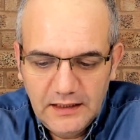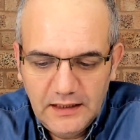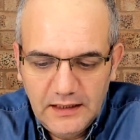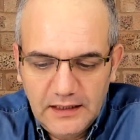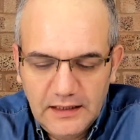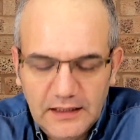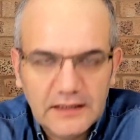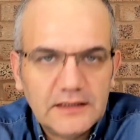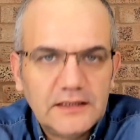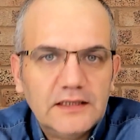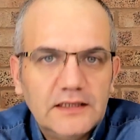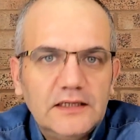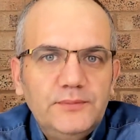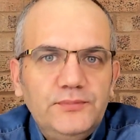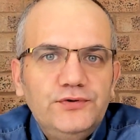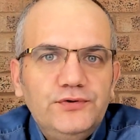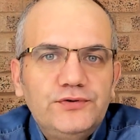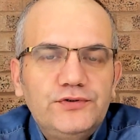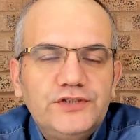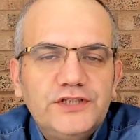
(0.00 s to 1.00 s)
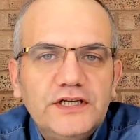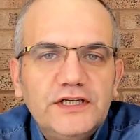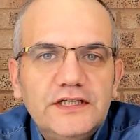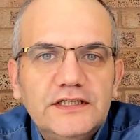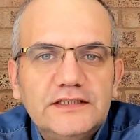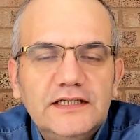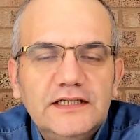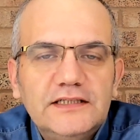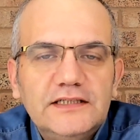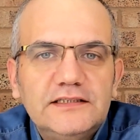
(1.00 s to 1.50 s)
Ankara
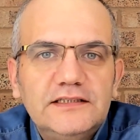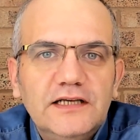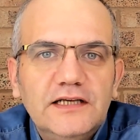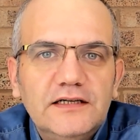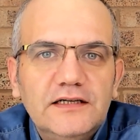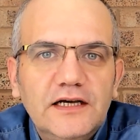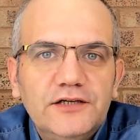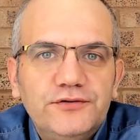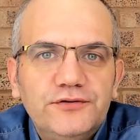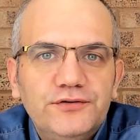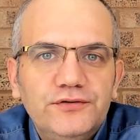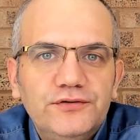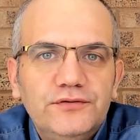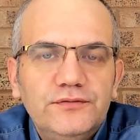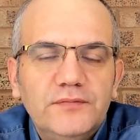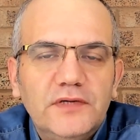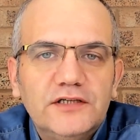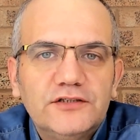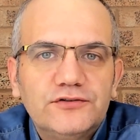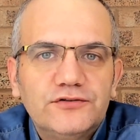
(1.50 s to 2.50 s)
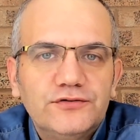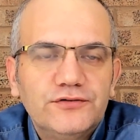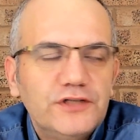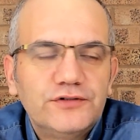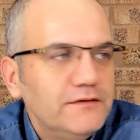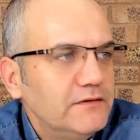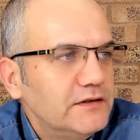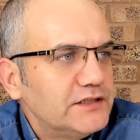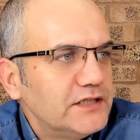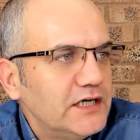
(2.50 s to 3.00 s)
Büyükşehir'de Sinan Aygün Mansur
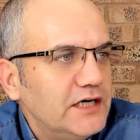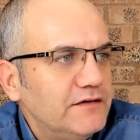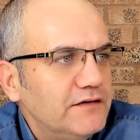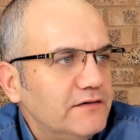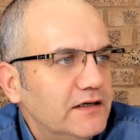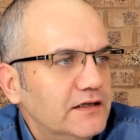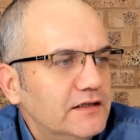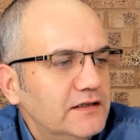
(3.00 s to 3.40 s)
Yavaş e,